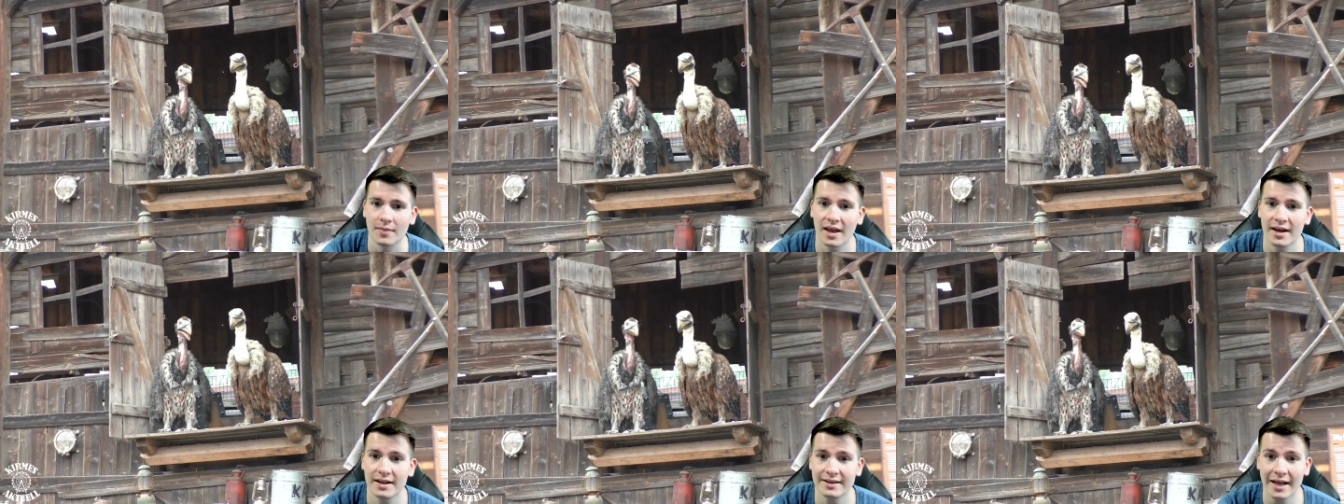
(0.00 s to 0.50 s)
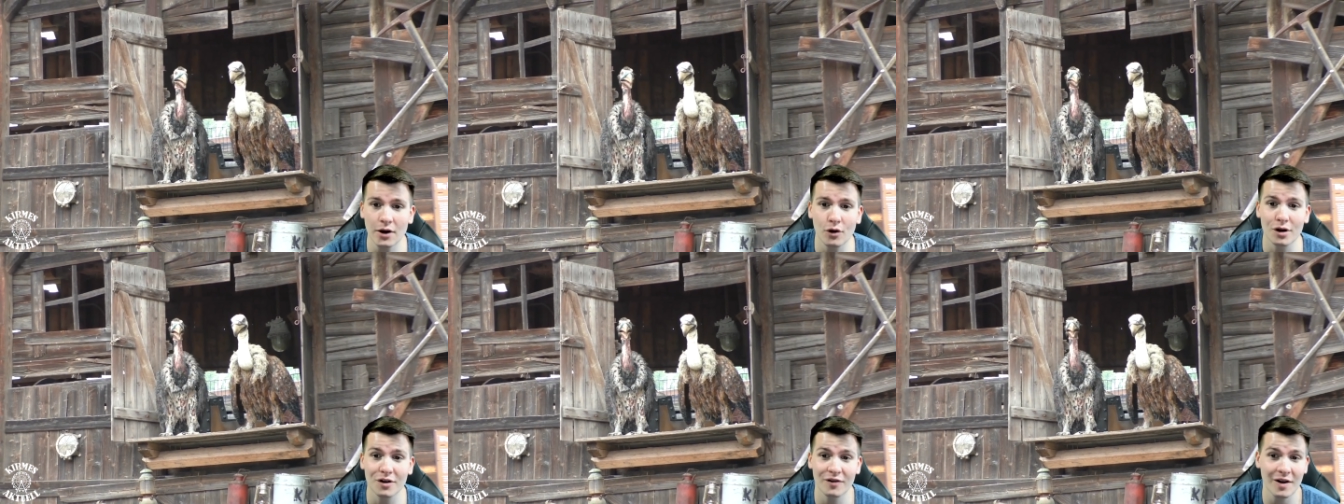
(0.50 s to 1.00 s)
Äh,
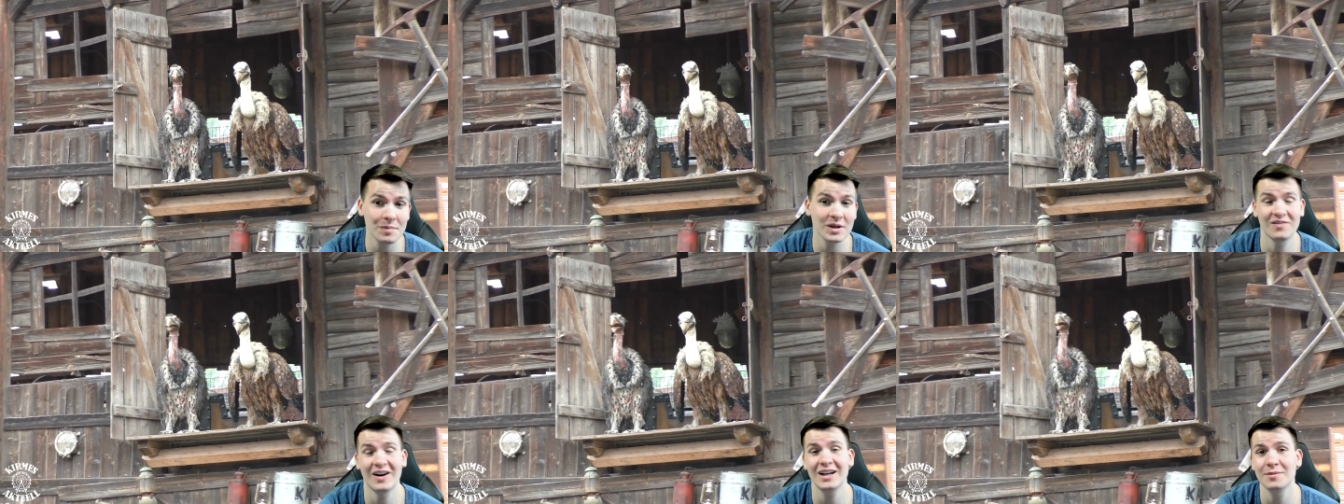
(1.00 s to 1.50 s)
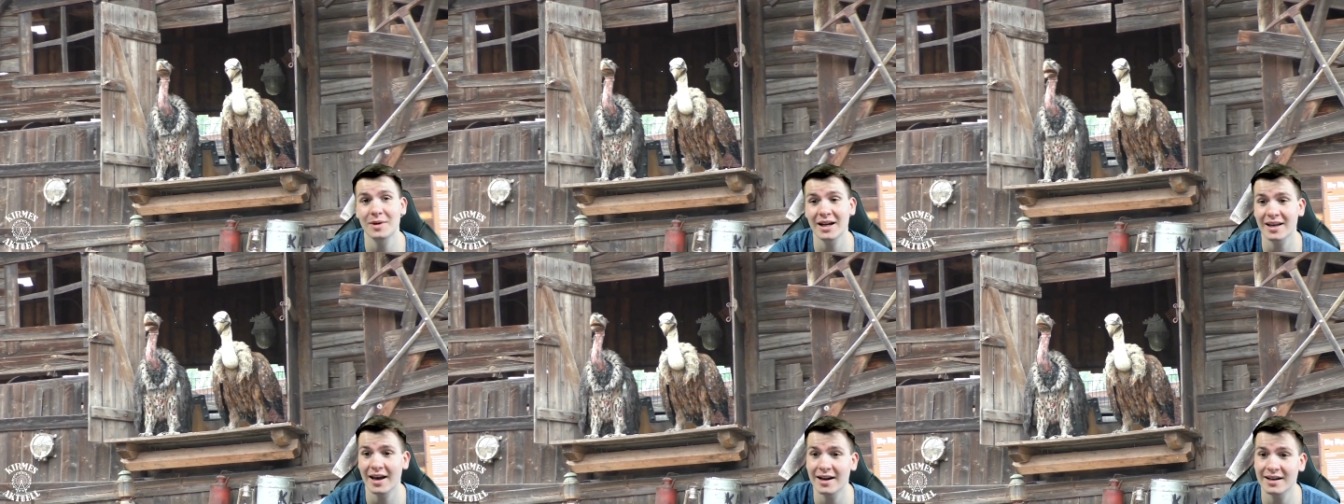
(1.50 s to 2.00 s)
dennoch gefällt mir der
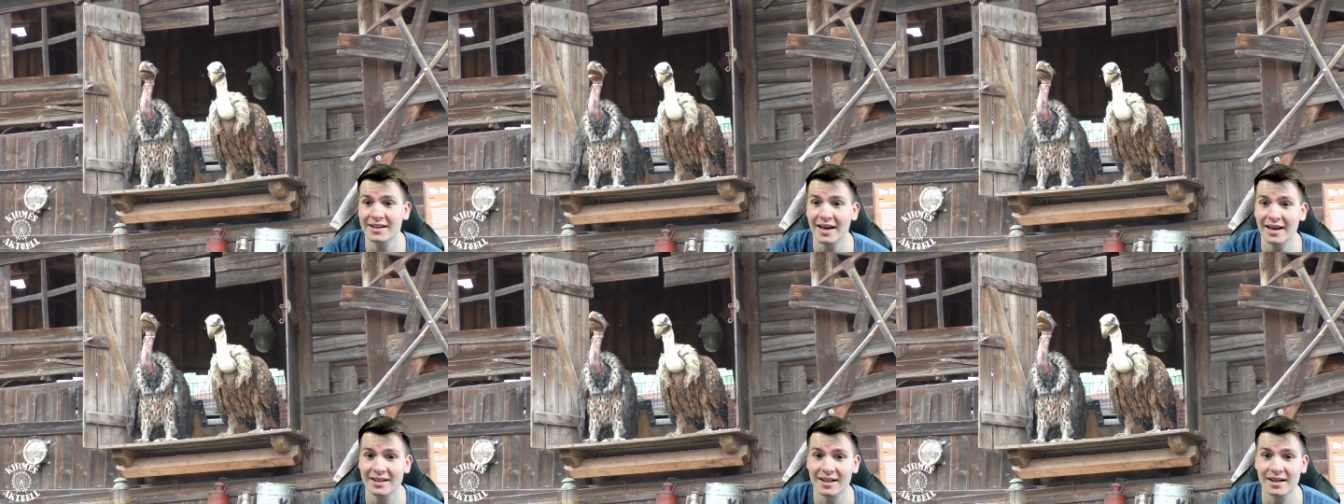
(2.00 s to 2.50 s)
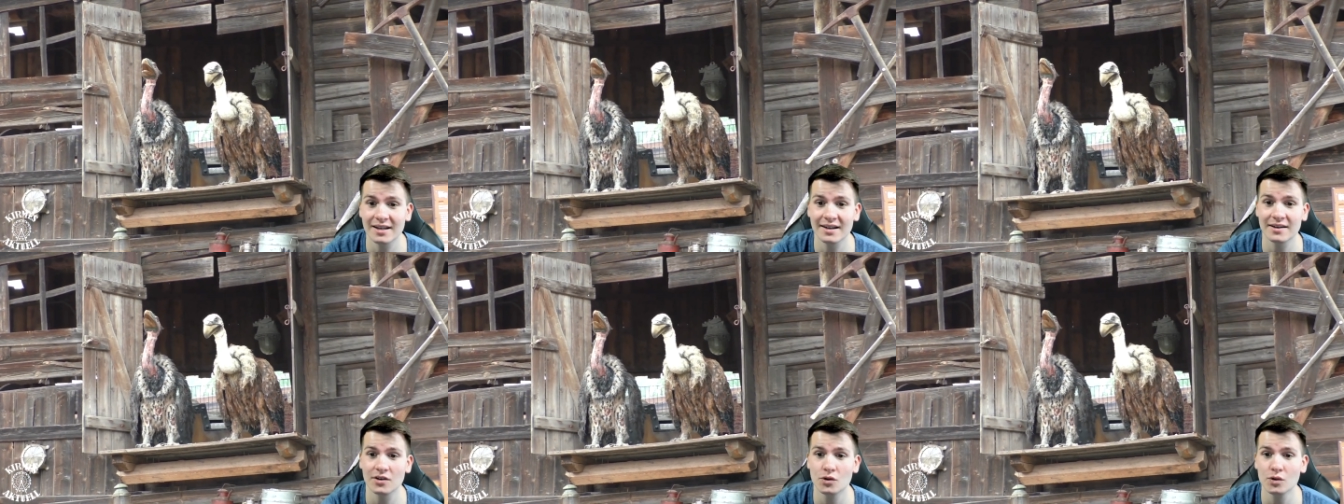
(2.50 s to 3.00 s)
Wartebereich eigentlich echt richtig,
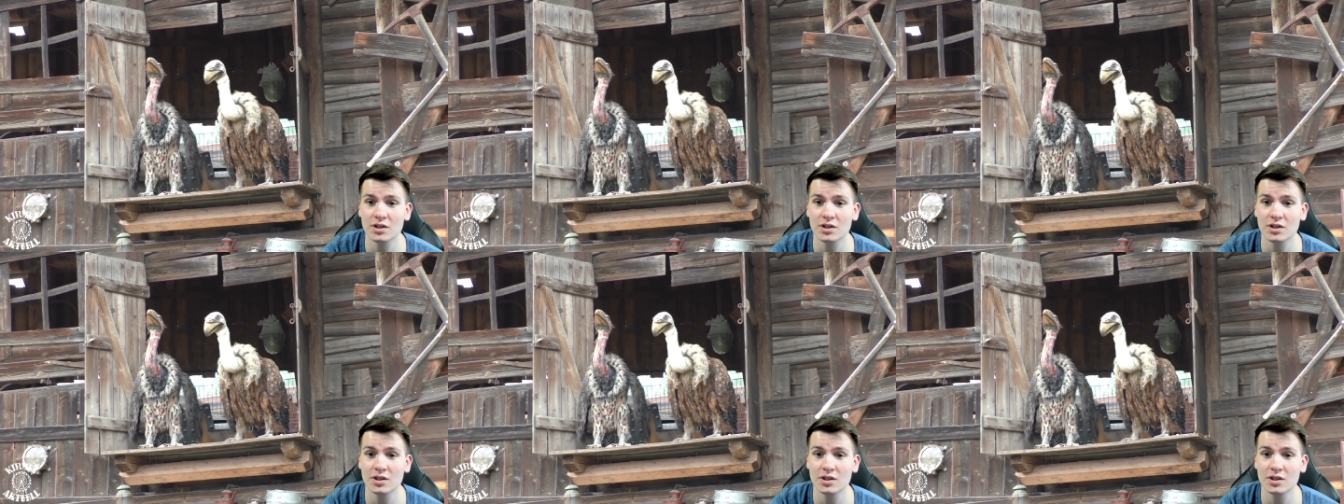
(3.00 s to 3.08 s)
richtig gut.